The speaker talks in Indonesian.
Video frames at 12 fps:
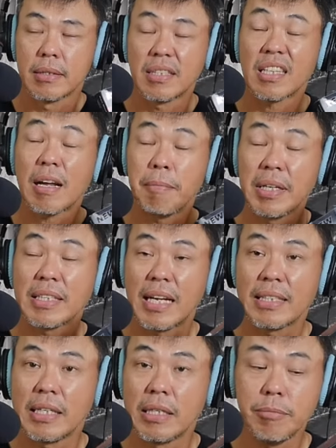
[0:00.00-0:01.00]
seramik
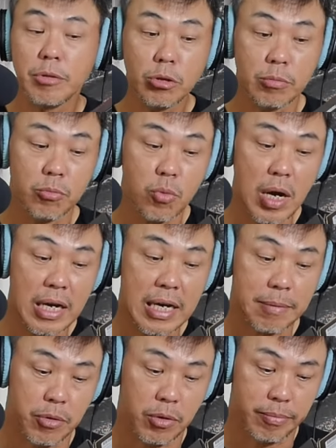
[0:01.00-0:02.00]
titanium itu semua
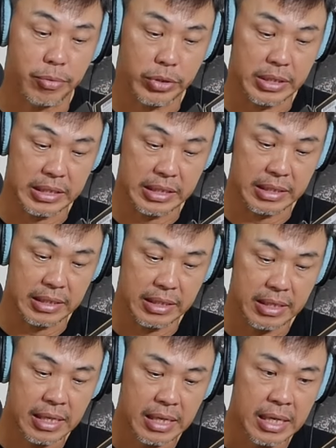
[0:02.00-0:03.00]
karbon body.
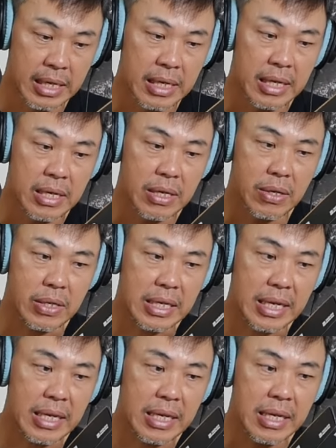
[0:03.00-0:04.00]

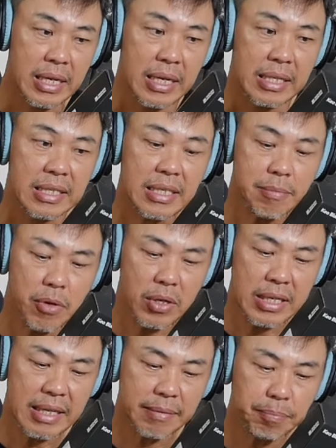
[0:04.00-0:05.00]
Oke, kita mau
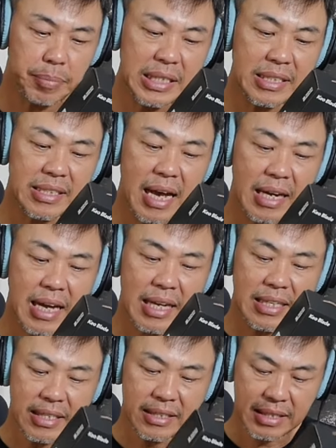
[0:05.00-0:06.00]
lihat
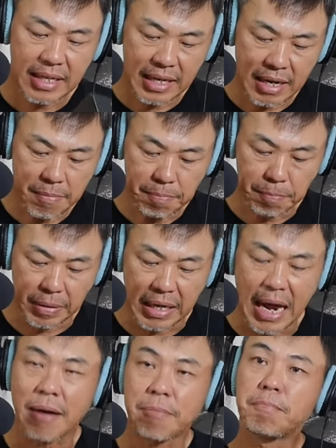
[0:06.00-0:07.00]
pijakannya sekarang
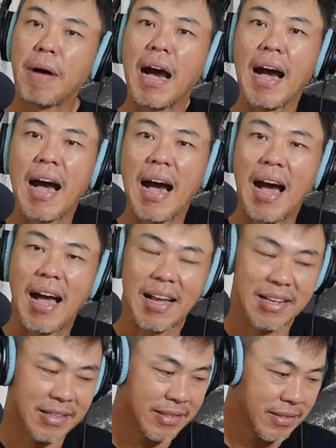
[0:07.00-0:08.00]
berapa.
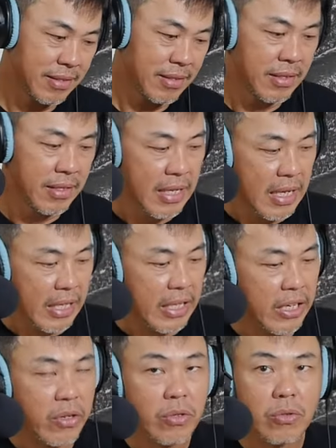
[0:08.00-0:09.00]

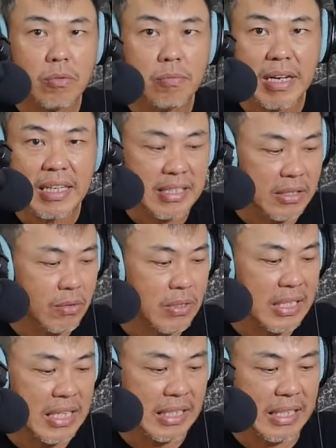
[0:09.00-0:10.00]
keo 2 max itu
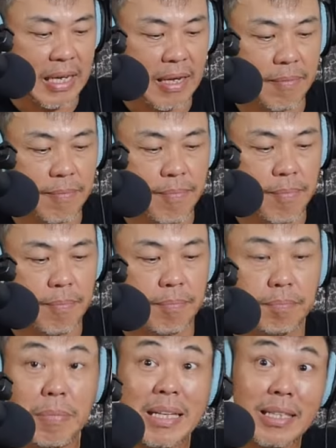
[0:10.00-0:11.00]
ingat ya,
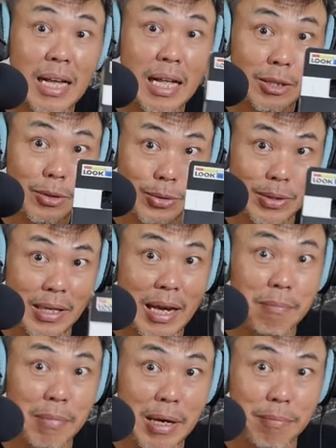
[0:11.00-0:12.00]
400
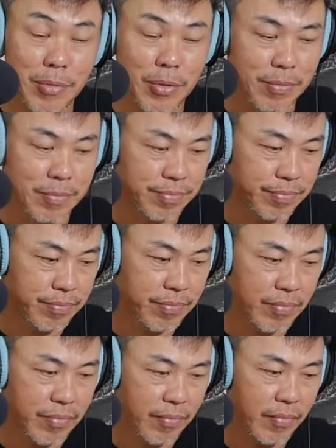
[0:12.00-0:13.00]
mm loh.
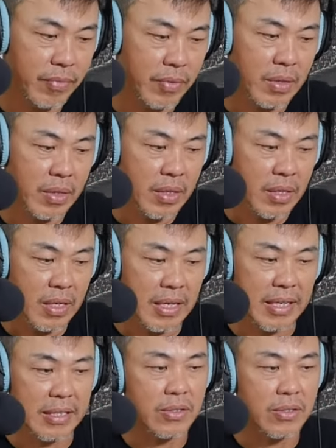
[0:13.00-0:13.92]
Eh,